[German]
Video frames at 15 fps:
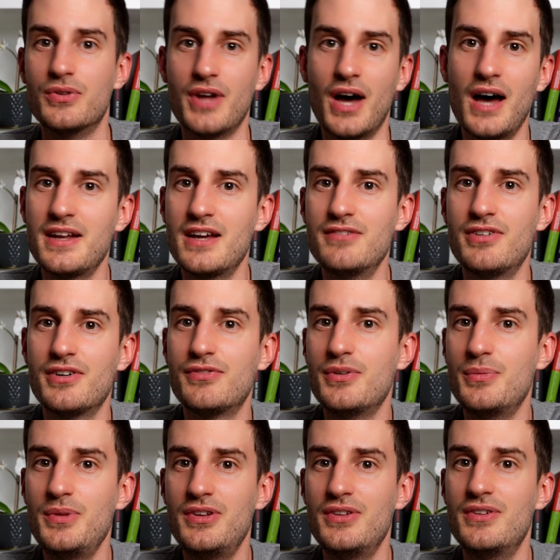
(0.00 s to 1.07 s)
Und da hat einfach für
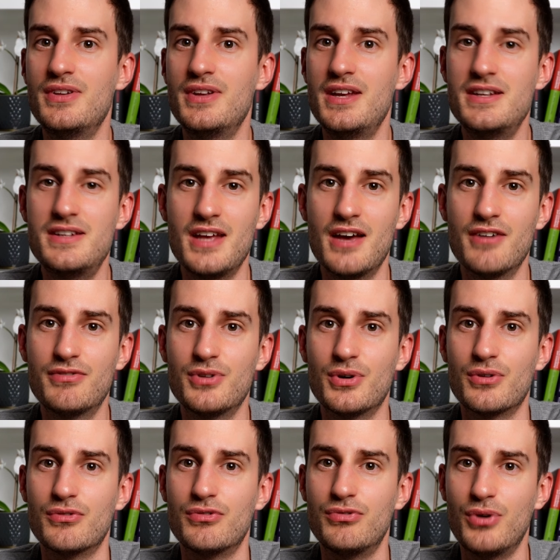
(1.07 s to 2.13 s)
mich ein ETF noch
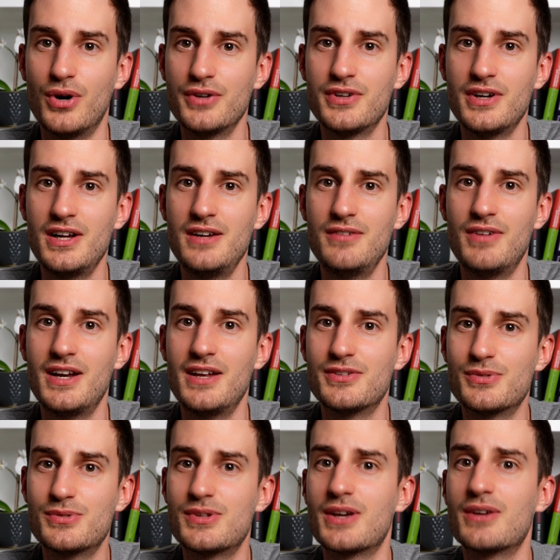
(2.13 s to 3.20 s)
einen Vorteil, weil er
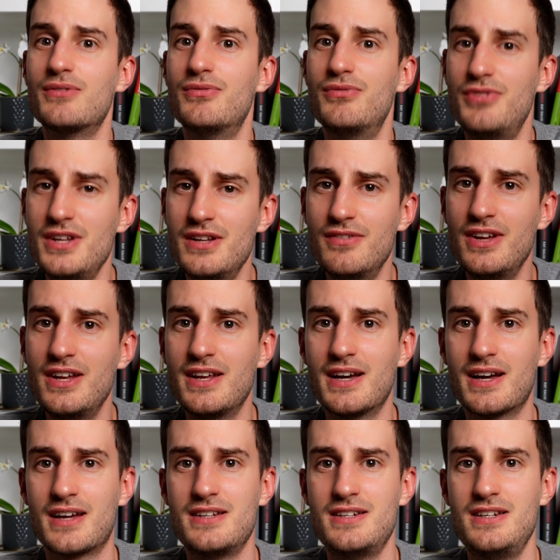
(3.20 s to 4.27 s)
sozusagen viel
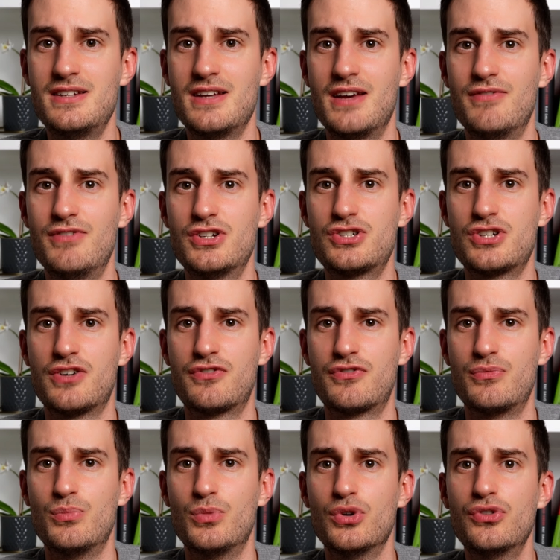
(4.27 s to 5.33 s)
weniger Rendite
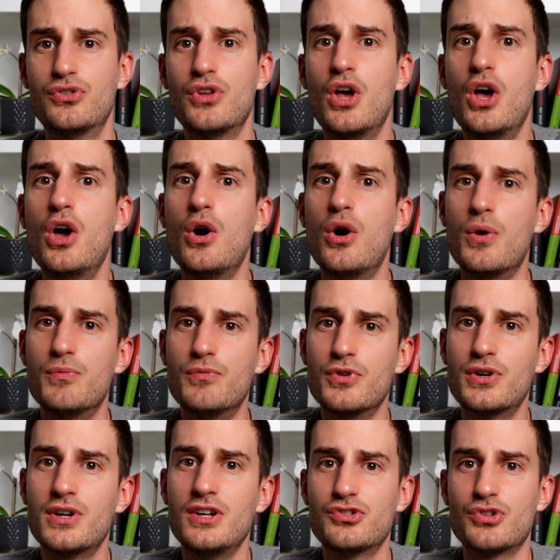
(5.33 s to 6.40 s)
erwirtschaften muss, um
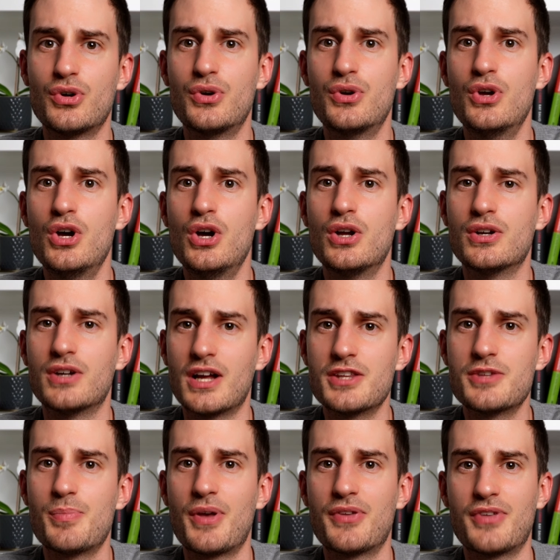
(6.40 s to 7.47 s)
wirklich schon ein
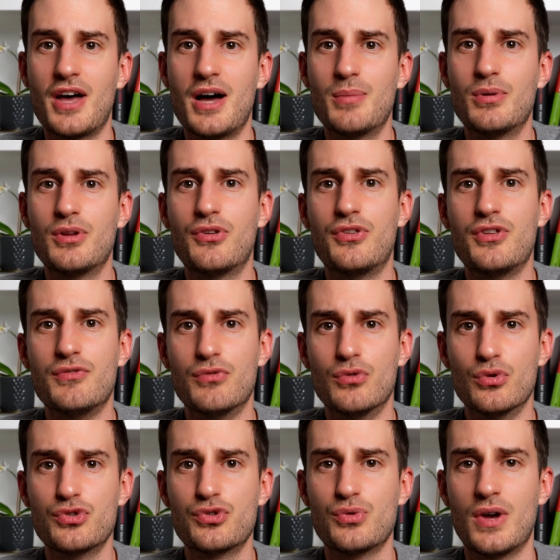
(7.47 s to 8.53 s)
ganz passables
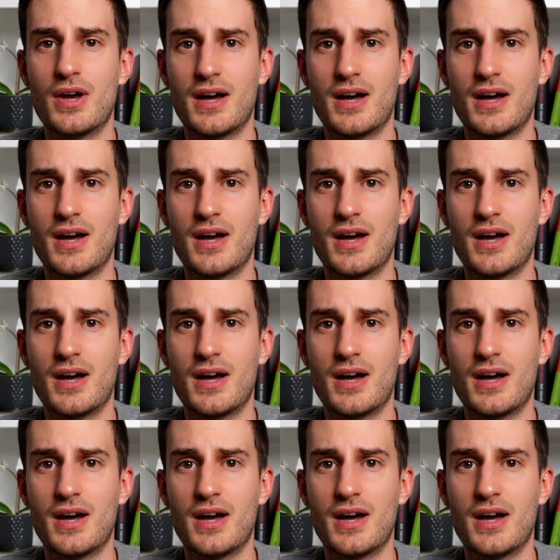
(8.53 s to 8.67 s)
Niveau zu